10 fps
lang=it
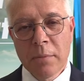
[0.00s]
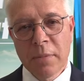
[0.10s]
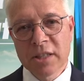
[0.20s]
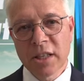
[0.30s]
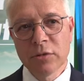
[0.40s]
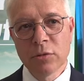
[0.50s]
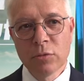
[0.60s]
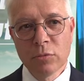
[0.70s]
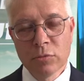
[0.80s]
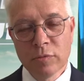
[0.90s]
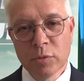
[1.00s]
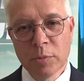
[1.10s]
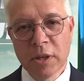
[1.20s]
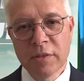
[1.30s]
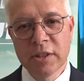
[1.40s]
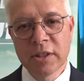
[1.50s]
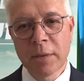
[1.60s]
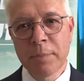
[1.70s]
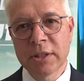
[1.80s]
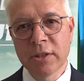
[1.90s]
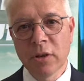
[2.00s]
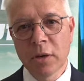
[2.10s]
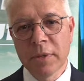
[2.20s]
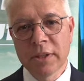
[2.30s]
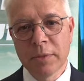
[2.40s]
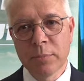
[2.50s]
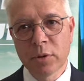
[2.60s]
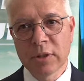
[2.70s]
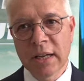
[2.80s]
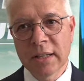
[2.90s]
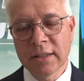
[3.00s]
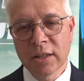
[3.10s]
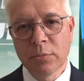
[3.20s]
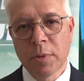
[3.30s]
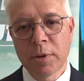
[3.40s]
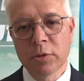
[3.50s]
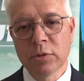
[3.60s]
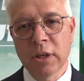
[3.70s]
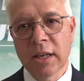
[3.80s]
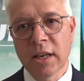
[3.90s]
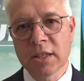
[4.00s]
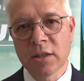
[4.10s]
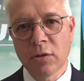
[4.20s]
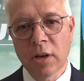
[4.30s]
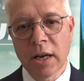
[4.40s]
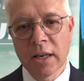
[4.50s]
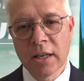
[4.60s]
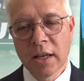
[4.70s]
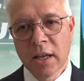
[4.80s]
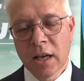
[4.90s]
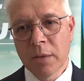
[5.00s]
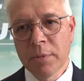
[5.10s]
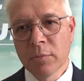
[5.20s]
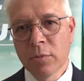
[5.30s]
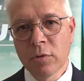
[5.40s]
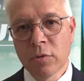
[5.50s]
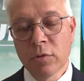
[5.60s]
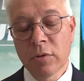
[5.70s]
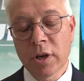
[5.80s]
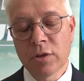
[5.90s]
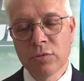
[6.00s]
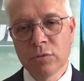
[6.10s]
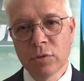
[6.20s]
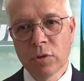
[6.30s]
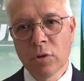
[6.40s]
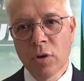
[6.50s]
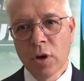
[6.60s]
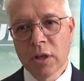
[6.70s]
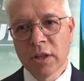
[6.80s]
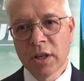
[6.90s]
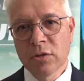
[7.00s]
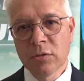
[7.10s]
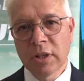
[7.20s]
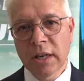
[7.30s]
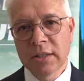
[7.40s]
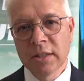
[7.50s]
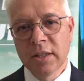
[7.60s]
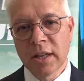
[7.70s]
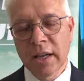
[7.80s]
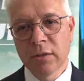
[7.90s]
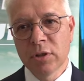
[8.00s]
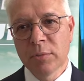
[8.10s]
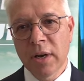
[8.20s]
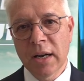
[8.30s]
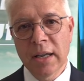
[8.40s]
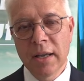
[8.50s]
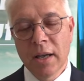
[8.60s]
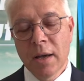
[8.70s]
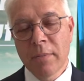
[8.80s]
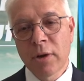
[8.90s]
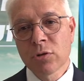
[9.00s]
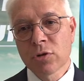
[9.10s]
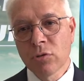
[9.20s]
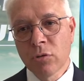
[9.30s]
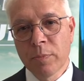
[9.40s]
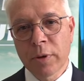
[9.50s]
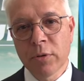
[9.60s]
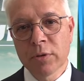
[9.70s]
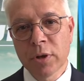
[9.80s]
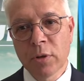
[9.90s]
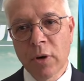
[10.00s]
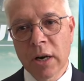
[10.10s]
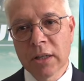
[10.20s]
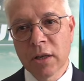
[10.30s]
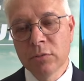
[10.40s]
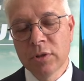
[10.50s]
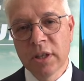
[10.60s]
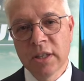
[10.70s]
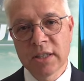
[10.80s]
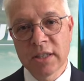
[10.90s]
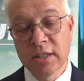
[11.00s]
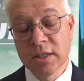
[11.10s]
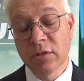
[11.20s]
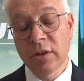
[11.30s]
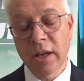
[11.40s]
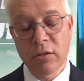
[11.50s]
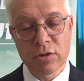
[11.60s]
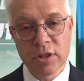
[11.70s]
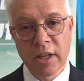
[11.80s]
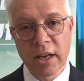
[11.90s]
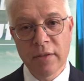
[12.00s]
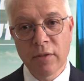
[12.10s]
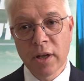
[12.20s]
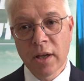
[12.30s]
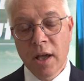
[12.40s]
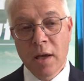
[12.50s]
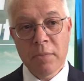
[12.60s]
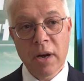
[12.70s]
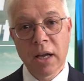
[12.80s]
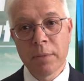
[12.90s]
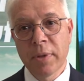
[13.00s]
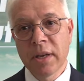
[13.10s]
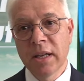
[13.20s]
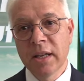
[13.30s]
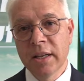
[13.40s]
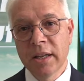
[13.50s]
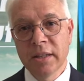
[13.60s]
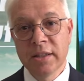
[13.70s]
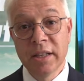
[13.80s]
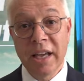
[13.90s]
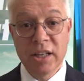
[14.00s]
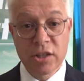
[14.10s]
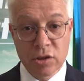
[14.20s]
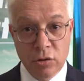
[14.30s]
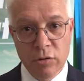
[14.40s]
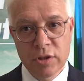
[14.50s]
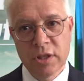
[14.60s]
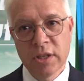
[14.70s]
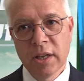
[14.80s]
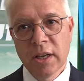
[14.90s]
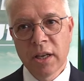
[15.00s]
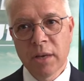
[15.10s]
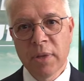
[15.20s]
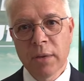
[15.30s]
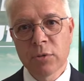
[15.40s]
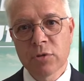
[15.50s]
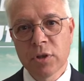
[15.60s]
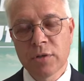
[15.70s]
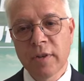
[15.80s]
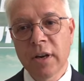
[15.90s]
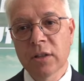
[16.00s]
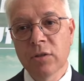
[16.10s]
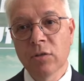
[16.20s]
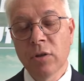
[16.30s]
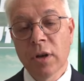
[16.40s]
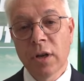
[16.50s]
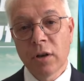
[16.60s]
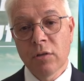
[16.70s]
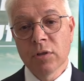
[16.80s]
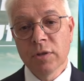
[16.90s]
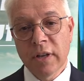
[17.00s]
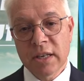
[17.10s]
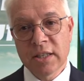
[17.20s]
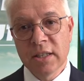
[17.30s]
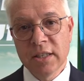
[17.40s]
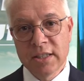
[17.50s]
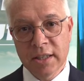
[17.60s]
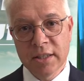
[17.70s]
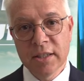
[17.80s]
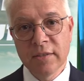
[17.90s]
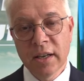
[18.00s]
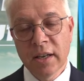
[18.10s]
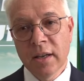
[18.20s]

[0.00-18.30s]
Beh, è stato un 2023 particolarmente importante, come per tutte le casse rurali abbiamo raggiunto dei risultati direi ottimali, ma non solo per quanto riguarda l'utile di esercizio che è considerevole, ma anche per i clienti e i soci che abbiamo soddisfatto con diverse iniziative.